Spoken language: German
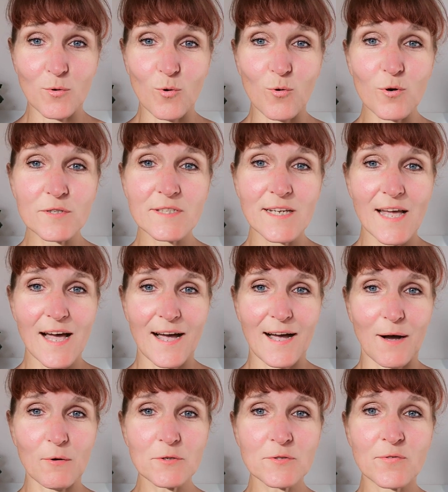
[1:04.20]
große
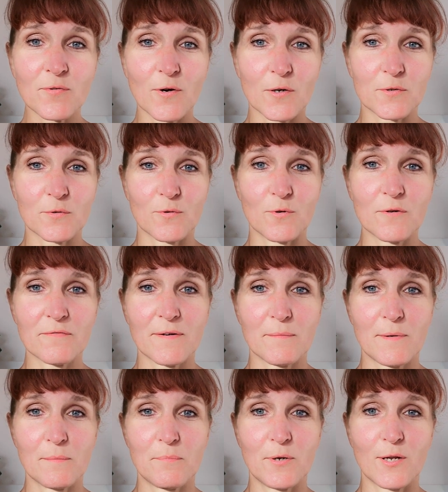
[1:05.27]
Herausforderung, wenn
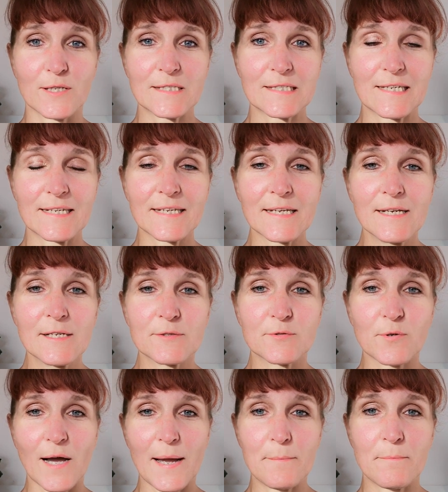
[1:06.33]
man plötzlich
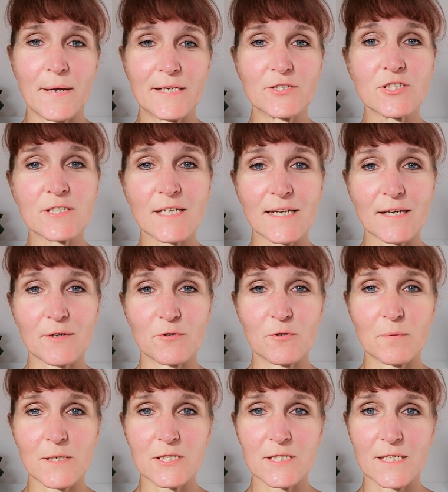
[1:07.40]
so einem Menschen
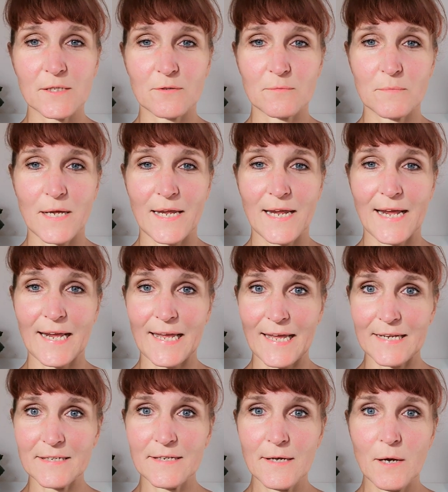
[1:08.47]
gegenübersteht und man
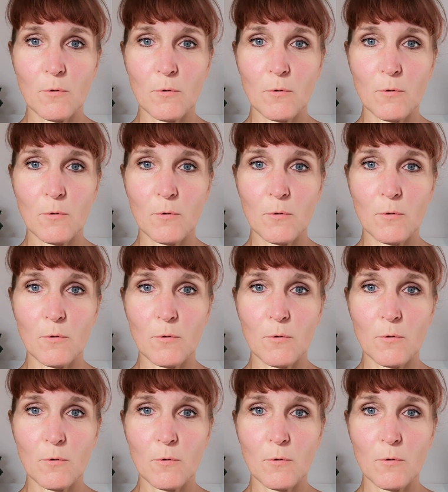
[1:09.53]
erkennt,